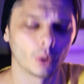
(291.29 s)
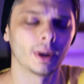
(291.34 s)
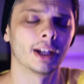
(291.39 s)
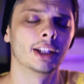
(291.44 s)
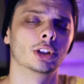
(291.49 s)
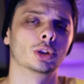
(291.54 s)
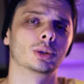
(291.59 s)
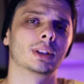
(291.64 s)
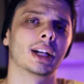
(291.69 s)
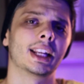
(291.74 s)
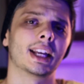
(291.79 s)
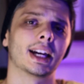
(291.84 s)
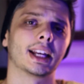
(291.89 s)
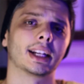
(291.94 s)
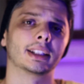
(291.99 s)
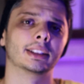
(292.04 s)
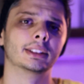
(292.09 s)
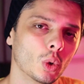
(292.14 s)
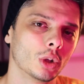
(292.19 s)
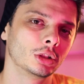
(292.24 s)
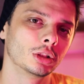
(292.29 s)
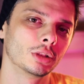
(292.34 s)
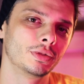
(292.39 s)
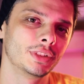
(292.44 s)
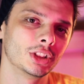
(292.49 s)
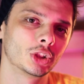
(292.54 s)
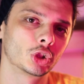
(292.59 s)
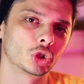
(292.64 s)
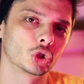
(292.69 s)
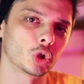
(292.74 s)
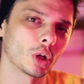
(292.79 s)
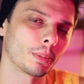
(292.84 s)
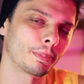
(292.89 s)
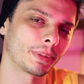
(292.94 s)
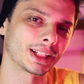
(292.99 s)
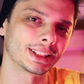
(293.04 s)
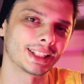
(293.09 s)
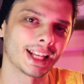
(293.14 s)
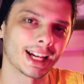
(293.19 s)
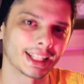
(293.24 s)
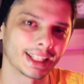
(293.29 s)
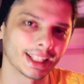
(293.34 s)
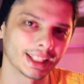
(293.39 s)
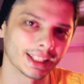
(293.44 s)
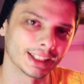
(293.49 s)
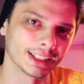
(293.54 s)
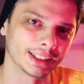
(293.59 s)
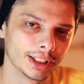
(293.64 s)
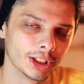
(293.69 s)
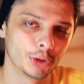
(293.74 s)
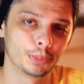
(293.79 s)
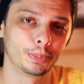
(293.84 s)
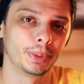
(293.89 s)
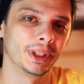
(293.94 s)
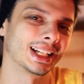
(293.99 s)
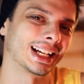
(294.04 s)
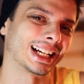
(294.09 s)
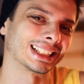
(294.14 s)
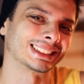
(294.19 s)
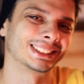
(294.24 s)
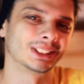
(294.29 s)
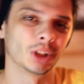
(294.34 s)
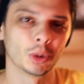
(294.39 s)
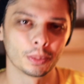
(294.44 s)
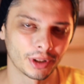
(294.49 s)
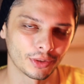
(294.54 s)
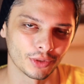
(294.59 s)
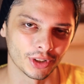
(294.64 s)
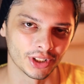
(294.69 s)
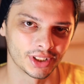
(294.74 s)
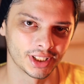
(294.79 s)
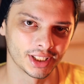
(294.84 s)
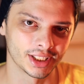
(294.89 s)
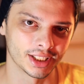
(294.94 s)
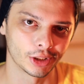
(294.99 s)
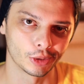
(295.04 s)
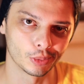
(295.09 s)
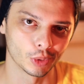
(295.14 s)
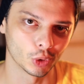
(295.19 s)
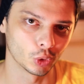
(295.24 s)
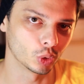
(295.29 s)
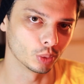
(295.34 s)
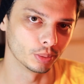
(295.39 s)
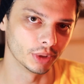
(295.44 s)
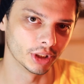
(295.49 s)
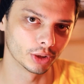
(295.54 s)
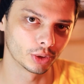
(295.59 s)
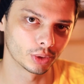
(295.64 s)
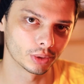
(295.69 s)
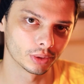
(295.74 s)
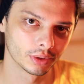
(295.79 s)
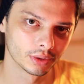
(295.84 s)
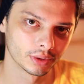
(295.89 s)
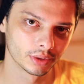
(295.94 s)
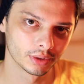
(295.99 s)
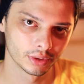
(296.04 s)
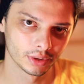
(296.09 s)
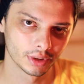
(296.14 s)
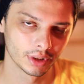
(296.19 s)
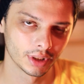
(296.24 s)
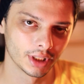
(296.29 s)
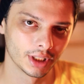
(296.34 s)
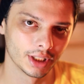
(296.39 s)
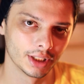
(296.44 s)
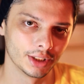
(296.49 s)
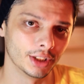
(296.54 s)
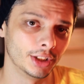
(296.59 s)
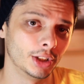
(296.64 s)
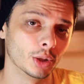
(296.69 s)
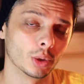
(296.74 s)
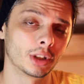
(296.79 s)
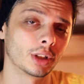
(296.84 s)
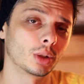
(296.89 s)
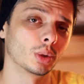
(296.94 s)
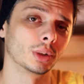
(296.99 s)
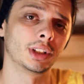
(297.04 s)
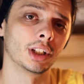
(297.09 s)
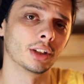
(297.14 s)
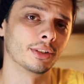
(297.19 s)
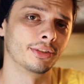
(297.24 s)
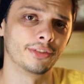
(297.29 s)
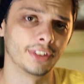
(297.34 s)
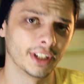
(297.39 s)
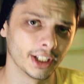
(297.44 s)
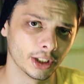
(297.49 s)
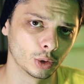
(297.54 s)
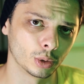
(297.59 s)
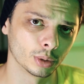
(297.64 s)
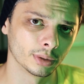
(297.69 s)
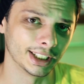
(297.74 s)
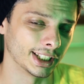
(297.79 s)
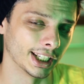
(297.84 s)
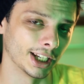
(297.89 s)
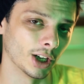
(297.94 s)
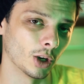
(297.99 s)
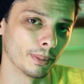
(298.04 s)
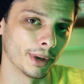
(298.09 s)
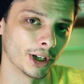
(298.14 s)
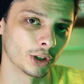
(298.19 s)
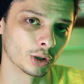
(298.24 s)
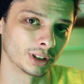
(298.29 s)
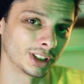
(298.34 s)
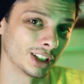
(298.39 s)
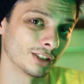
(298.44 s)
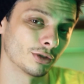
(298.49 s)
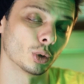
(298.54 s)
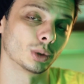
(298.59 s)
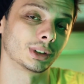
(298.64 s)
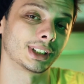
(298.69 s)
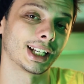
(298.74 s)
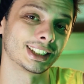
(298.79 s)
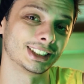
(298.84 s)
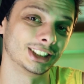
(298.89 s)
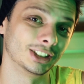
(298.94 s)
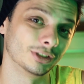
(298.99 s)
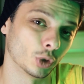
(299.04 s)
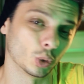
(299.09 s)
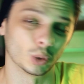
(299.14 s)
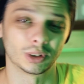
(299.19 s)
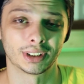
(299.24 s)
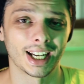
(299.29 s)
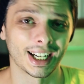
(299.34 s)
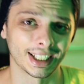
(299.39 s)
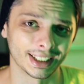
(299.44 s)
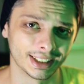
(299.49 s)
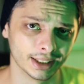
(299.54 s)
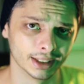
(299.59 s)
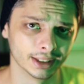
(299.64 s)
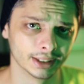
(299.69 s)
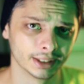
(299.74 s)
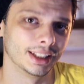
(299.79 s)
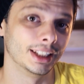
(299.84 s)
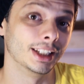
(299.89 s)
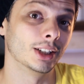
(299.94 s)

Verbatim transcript: Então é isso, galera. Hoje eu vim só para dar aquela explicação para vocês desse meu sumiço dizer o que eu tenho feito, que realmente eu tenho vontade de voltar aqui.